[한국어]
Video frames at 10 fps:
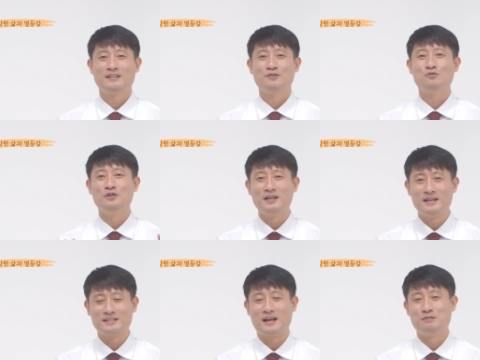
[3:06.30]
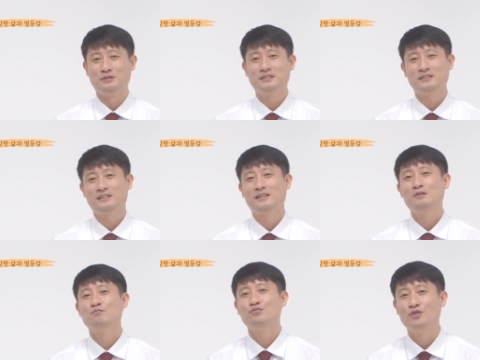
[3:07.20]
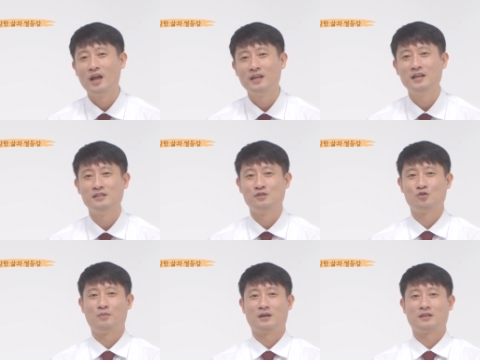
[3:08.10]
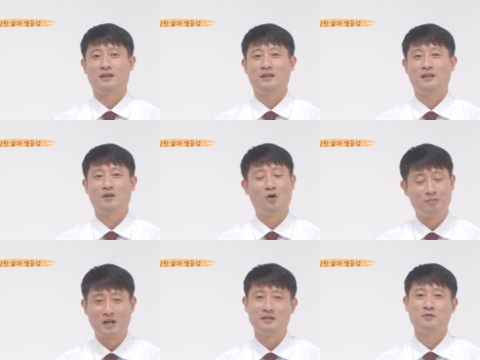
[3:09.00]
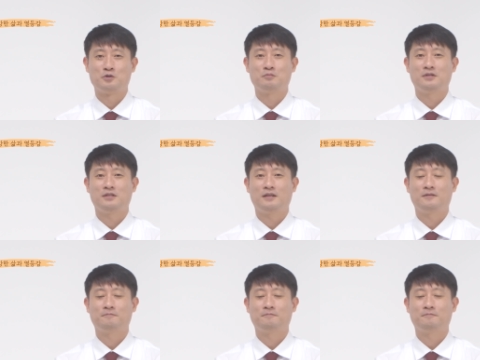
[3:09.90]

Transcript: 우리의 삶은 불행해질 수밖에 없다는 것입니다.